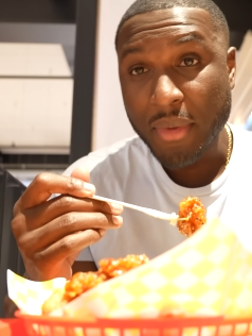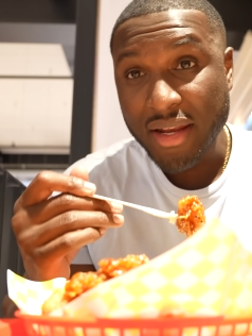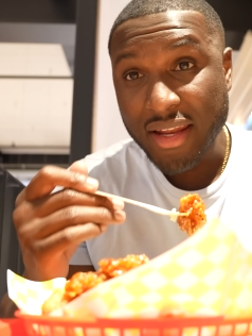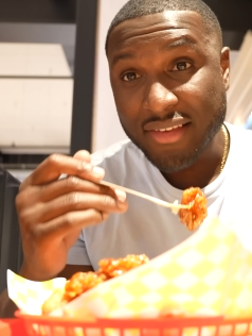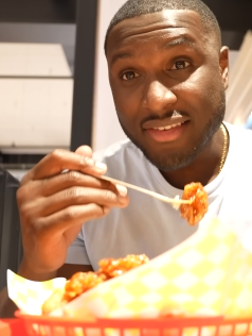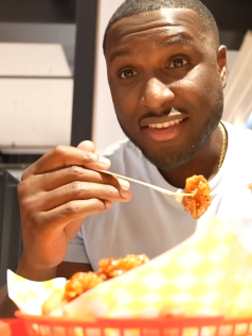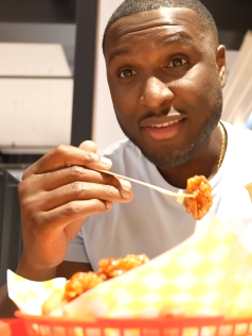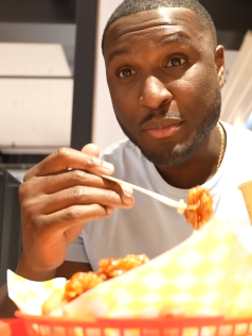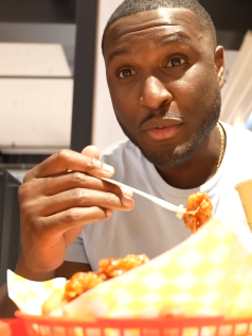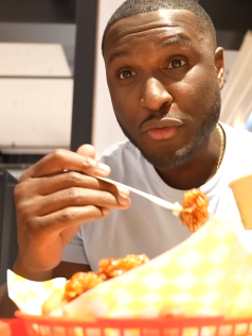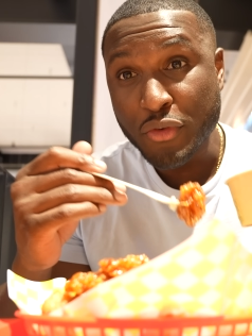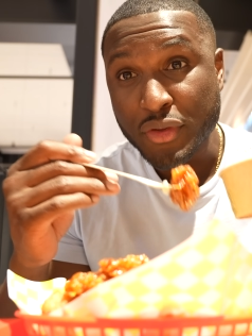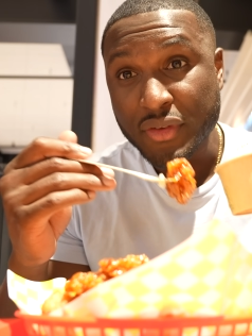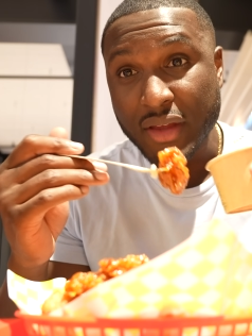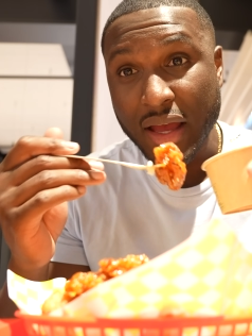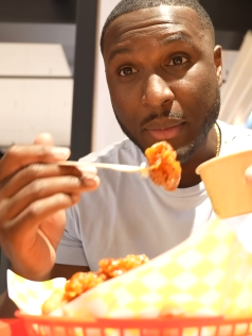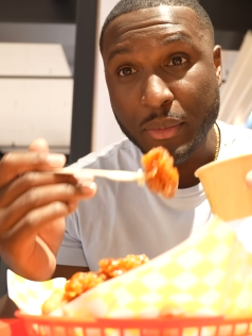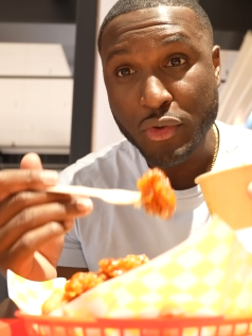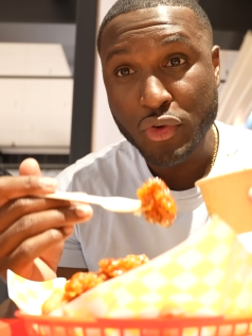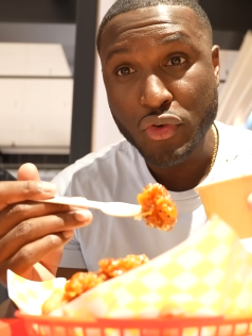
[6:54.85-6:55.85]
Man lässt es
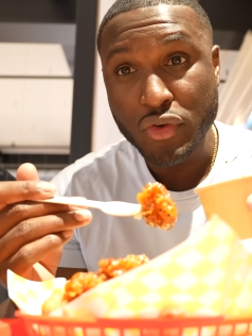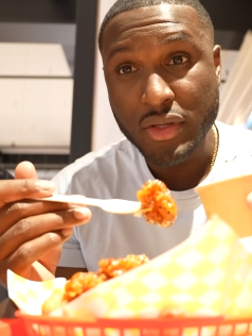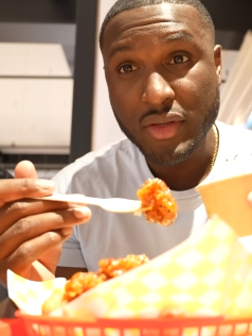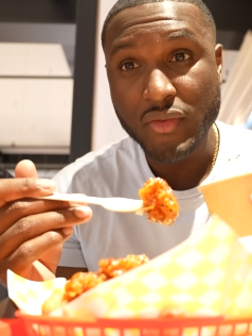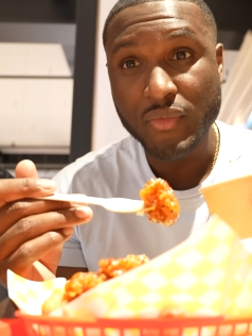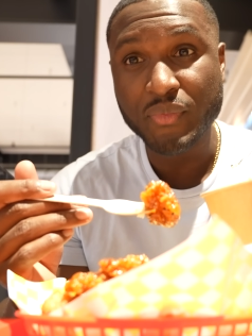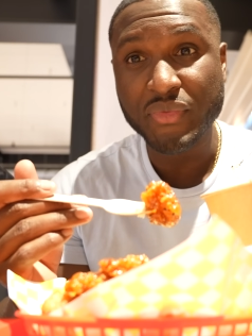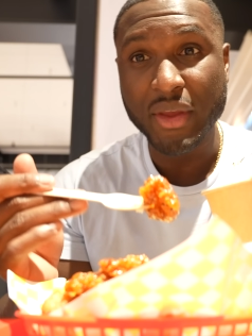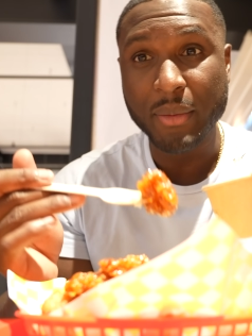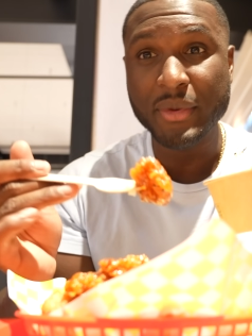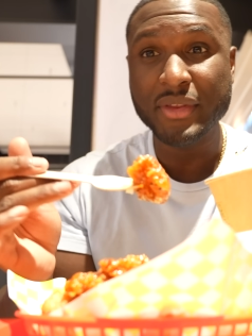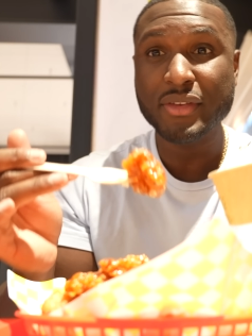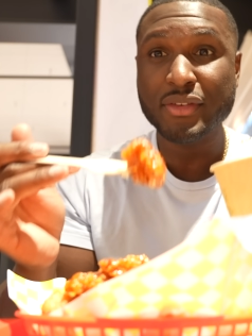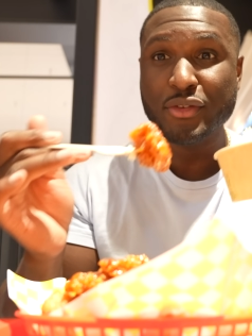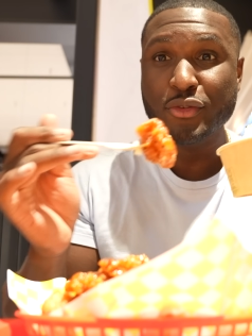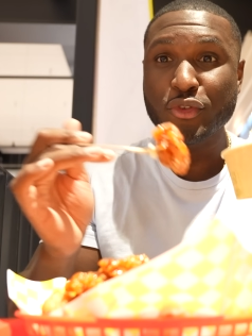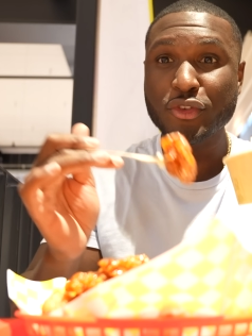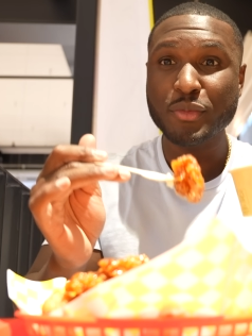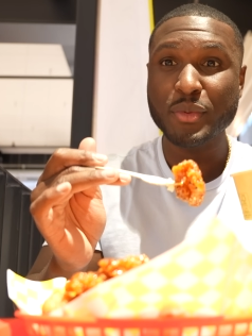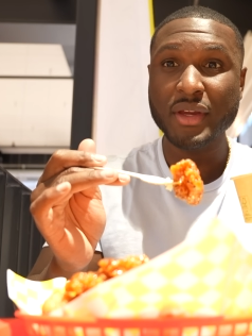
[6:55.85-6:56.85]
bewusst abkühlen, damit es
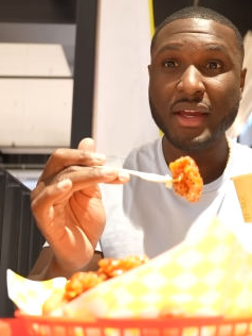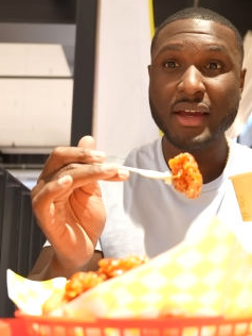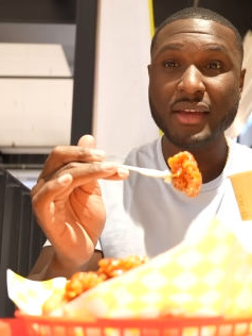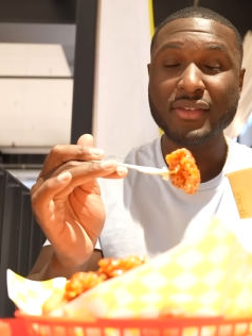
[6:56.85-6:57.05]
knuspriger